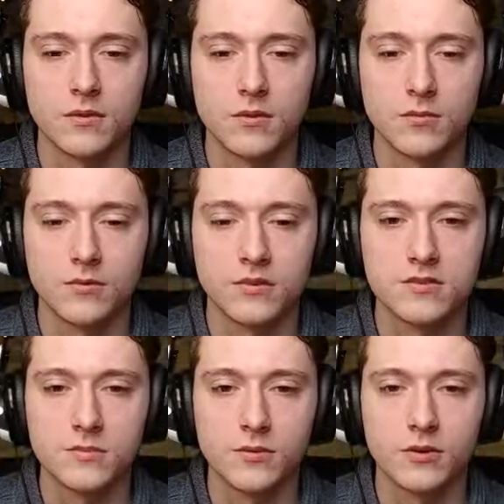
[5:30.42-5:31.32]
kommen
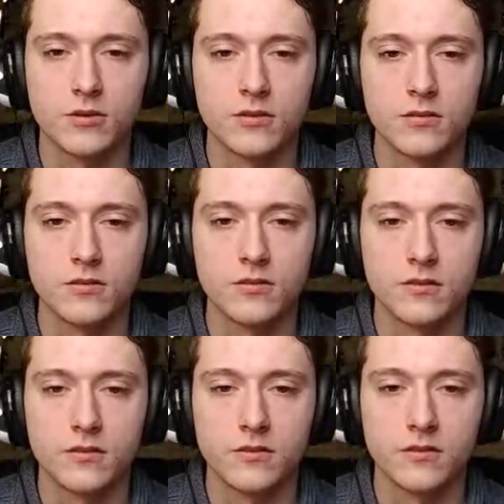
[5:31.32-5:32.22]
diese Blöcke
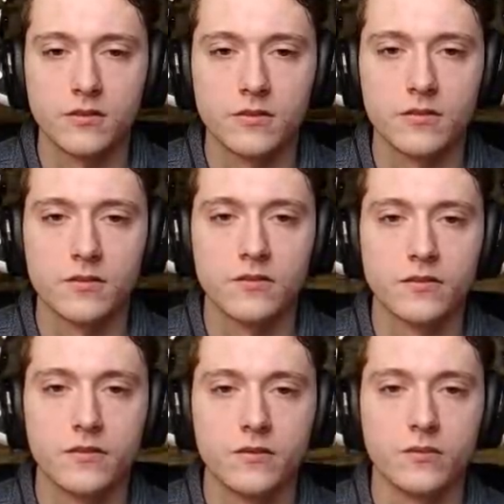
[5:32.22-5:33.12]

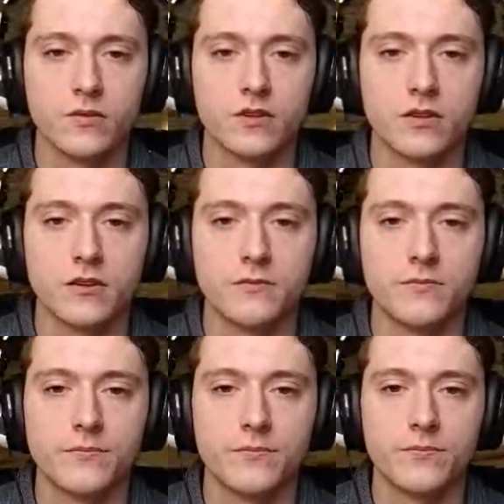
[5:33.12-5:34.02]
so noch dahin.
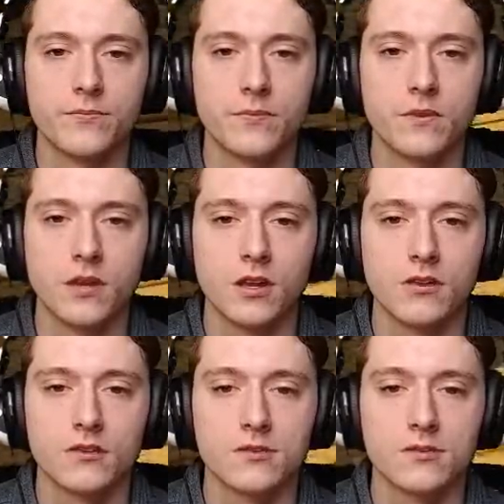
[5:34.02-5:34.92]
Ja,
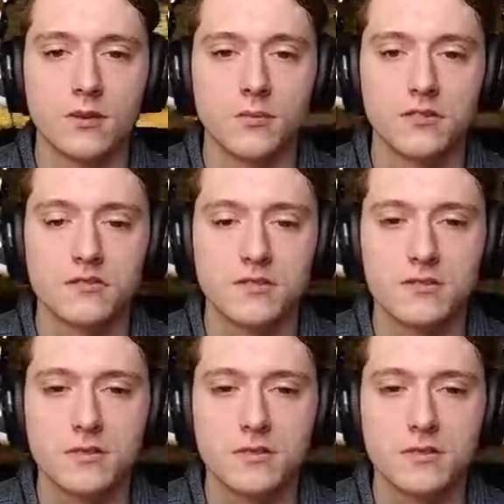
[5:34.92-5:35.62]
das ist dann besser.